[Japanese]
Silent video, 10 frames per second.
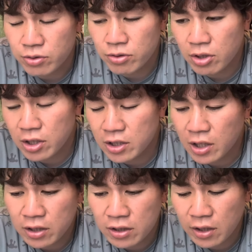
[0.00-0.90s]
それがね、
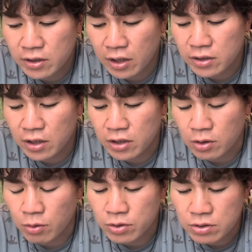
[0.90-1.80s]
だんだんだんだんね、
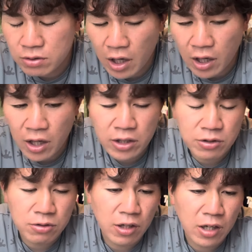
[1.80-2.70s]
こう、緩やかに
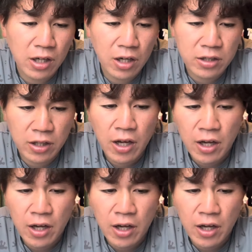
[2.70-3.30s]
緩やかに、